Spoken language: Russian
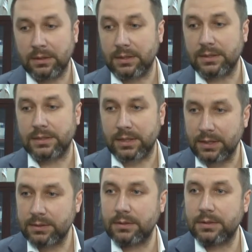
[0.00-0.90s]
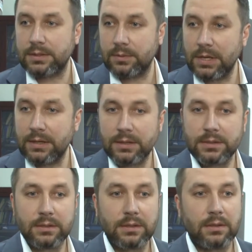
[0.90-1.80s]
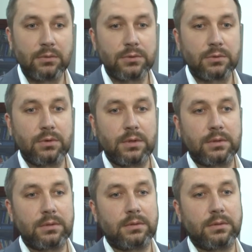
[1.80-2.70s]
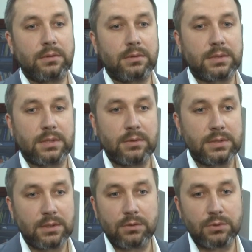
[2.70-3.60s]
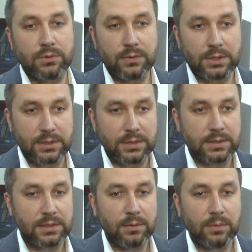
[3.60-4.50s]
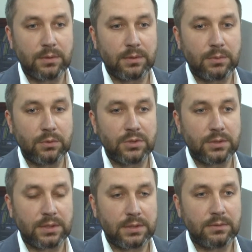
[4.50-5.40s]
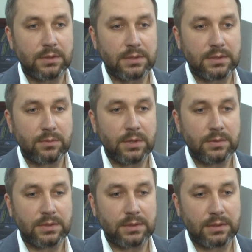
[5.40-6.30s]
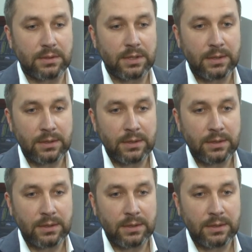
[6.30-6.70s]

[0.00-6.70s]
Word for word: градостроительные, земельные дела ускорят. Соответственно, это очень важная система. Мы очень активно и занимаемся и